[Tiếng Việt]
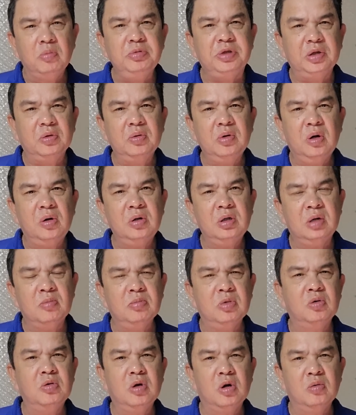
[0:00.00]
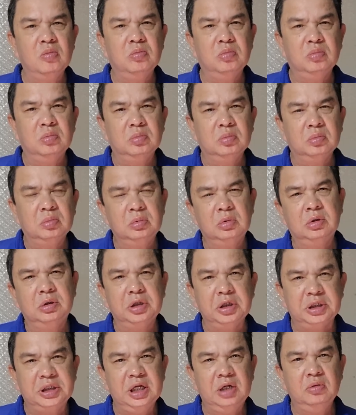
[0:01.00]
không chịu đo nồng độ cồn
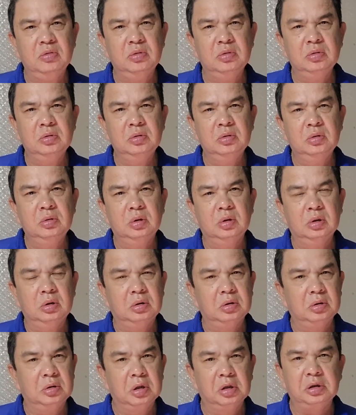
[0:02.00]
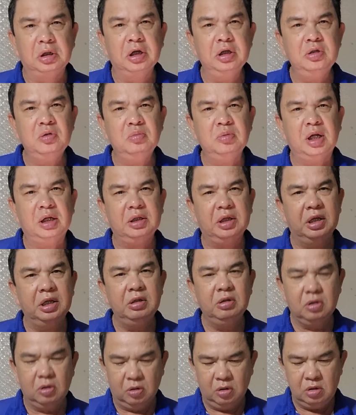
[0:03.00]
thì sao? Ờ, thực tế chúng ta
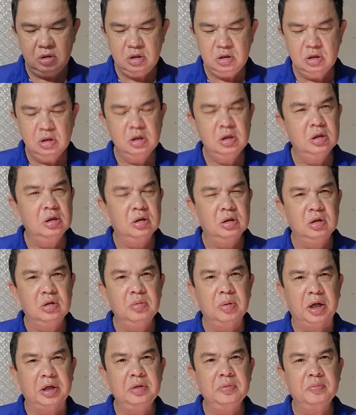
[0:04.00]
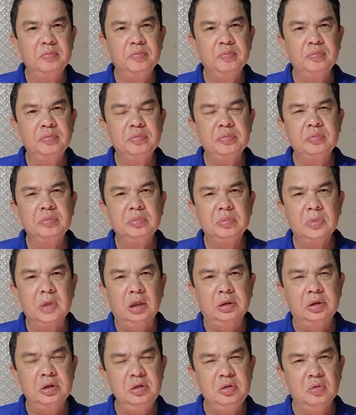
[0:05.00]
thấy có như vậy
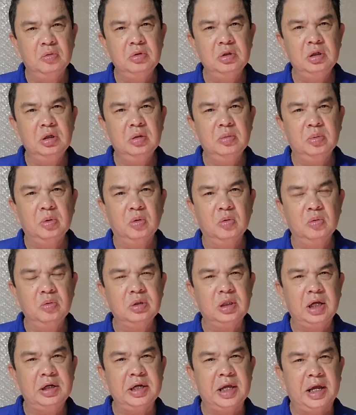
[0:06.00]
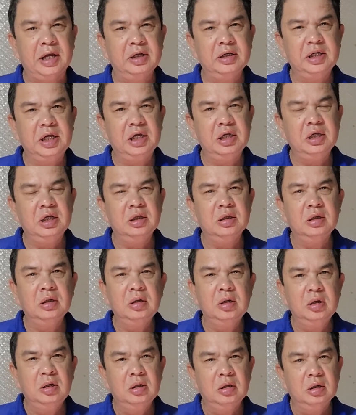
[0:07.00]
À, thí dụ như vụ tai nạn gây
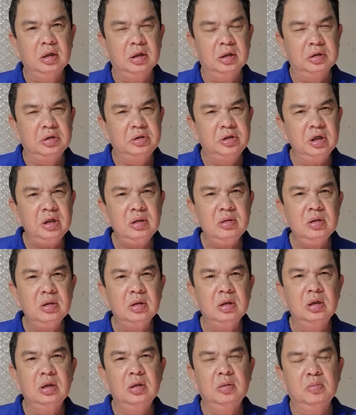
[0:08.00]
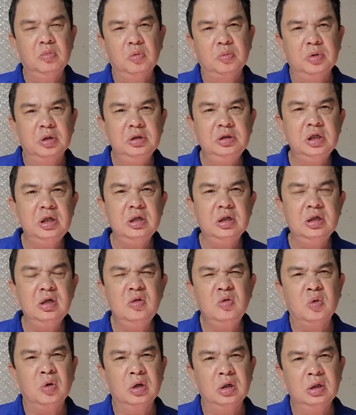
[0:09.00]
à, chết một nữ sinh ở
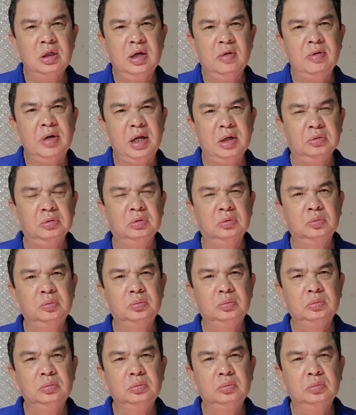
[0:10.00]
ninh thuận vào nào